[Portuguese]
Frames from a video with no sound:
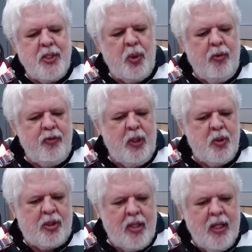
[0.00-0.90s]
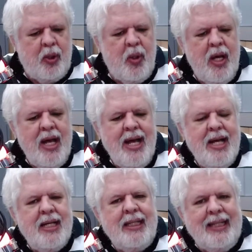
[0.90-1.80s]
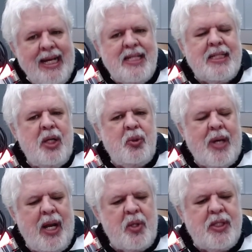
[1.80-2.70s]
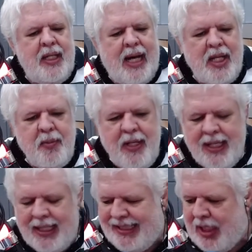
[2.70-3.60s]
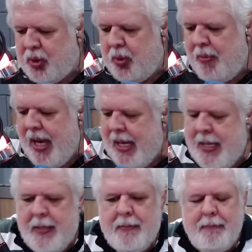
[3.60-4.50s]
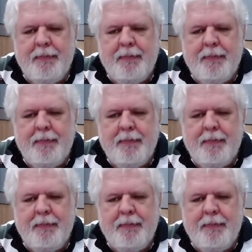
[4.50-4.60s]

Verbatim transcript: Prazer ouvir os tê-lo na edição do Canal 100 da Rádio Menina. Tá tudo bem?